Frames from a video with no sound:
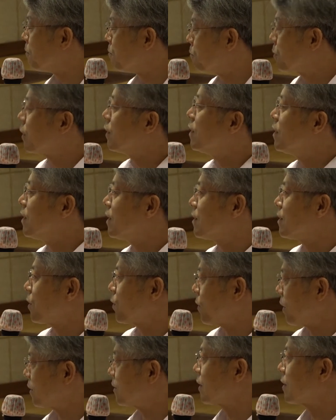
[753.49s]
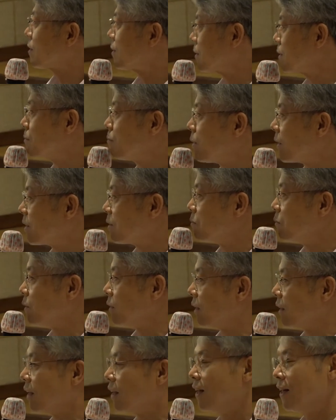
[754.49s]
편리한 대로 갖다 쓰는
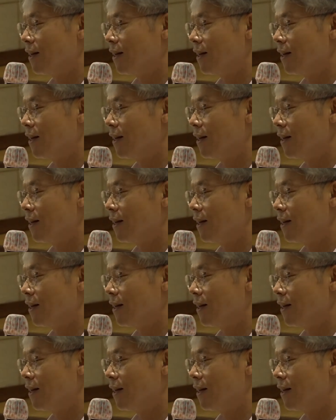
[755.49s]
말입니다.